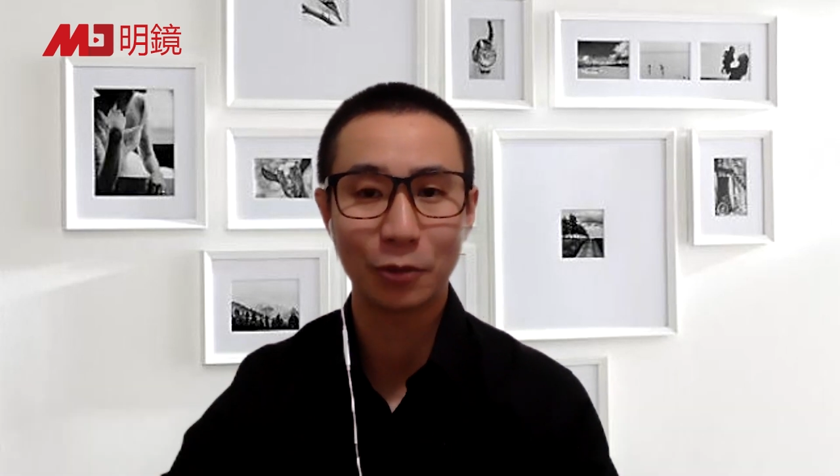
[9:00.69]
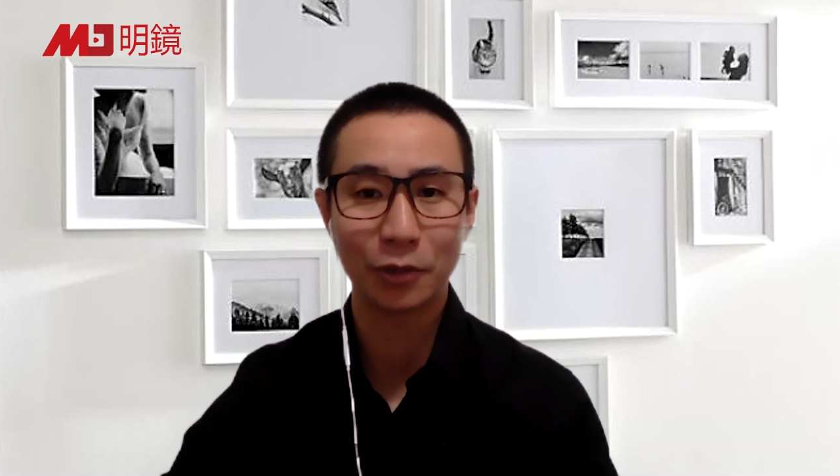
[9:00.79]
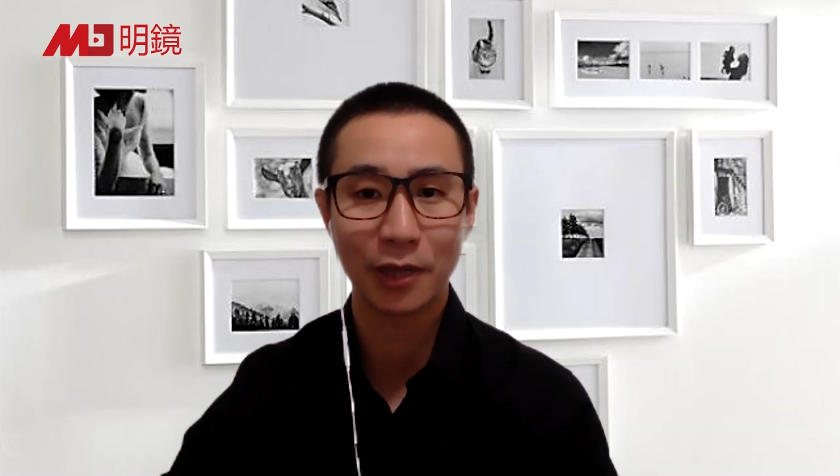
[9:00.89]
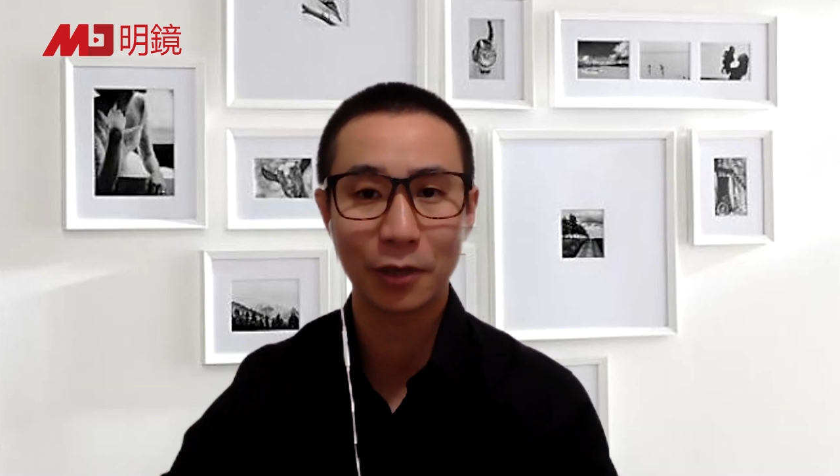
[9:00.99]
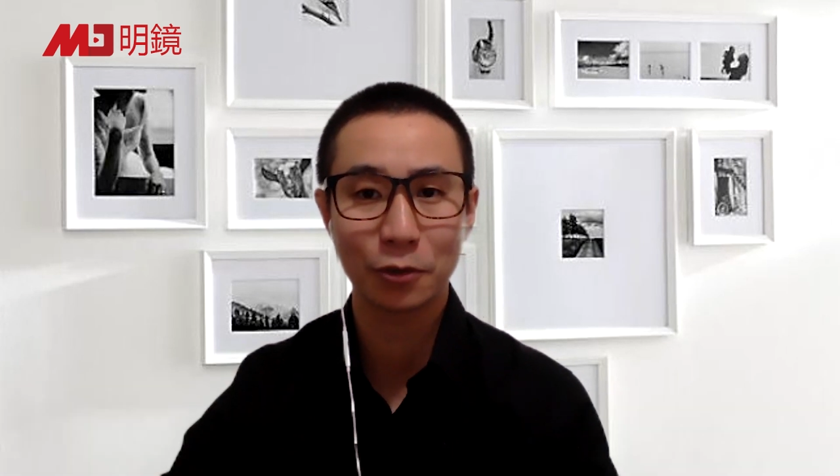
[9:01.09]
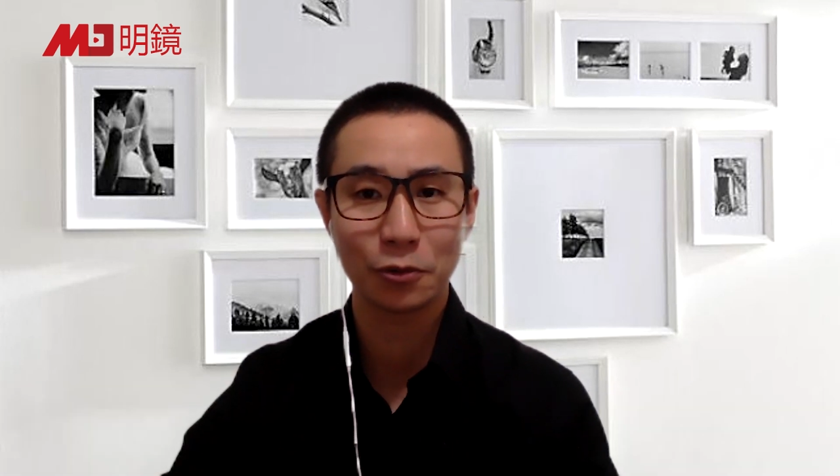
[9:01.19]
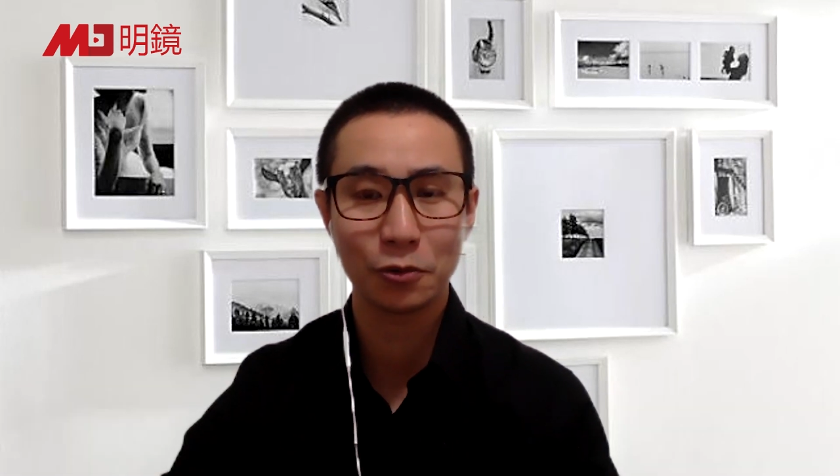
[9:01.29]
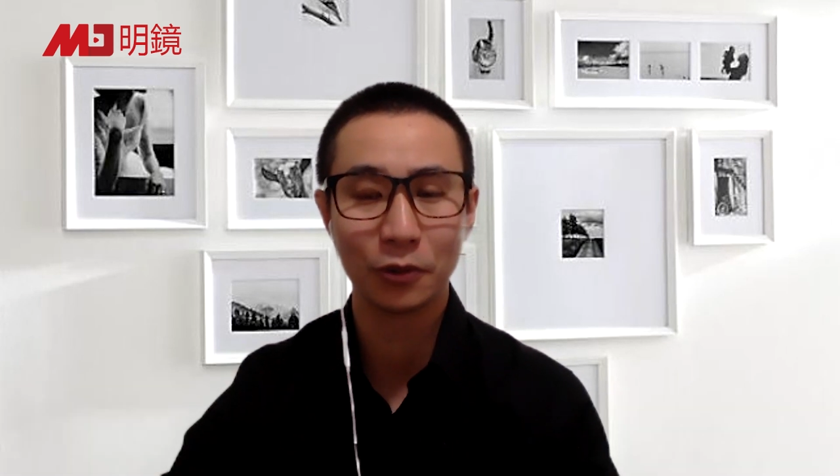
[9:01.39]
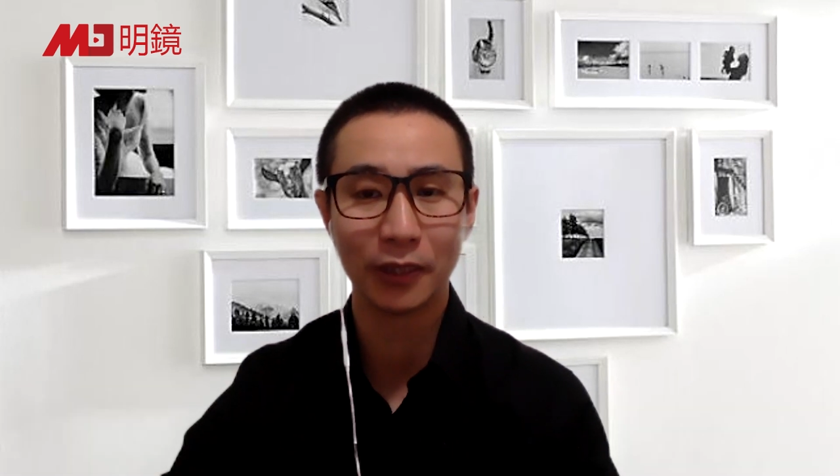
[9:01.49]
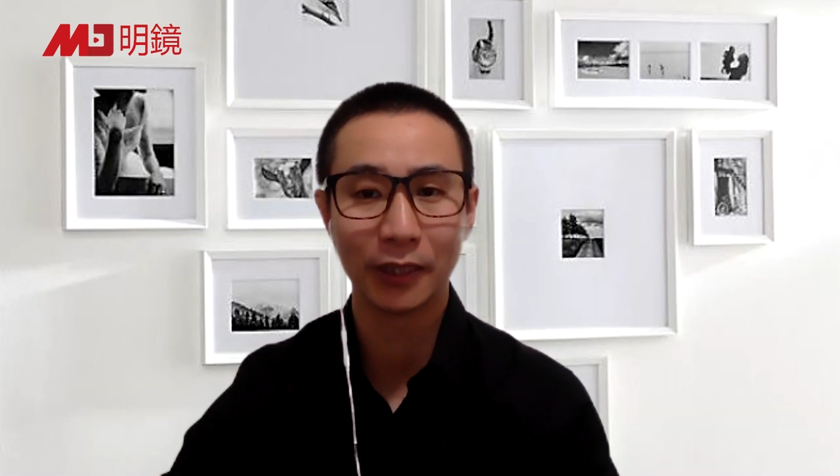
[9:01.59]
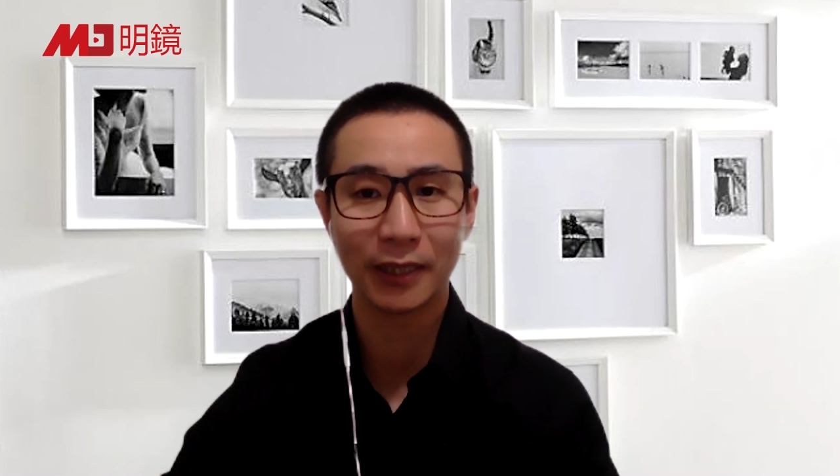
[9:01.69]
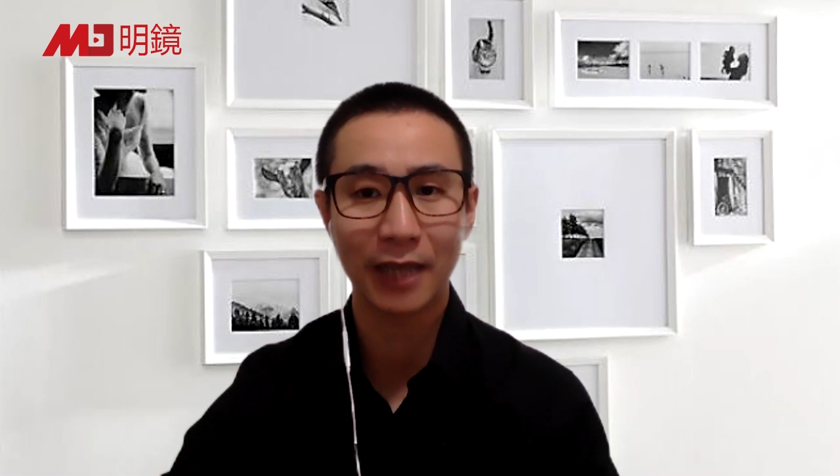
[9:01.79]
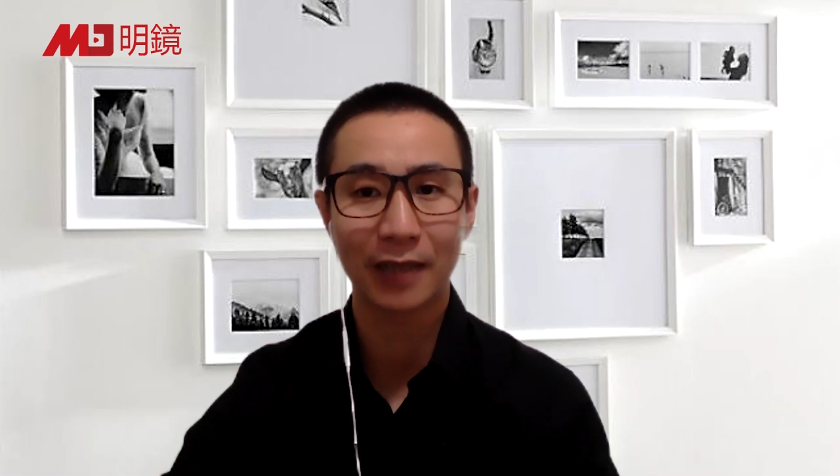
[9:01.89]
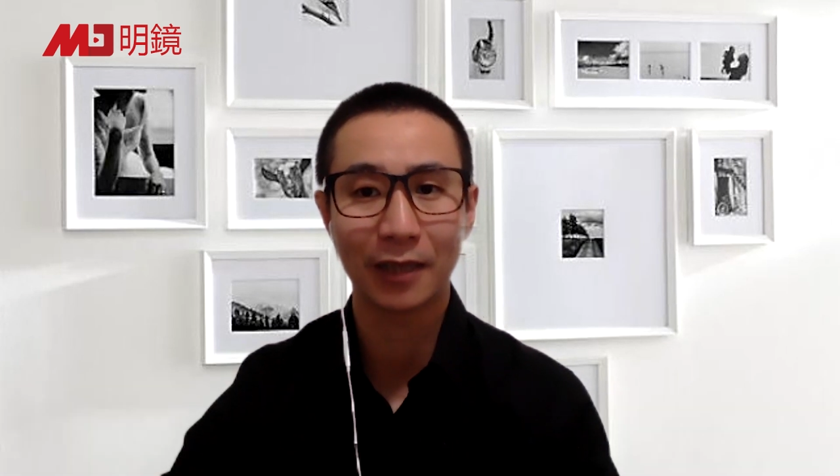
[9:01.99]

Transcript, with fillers: 选当中获得了压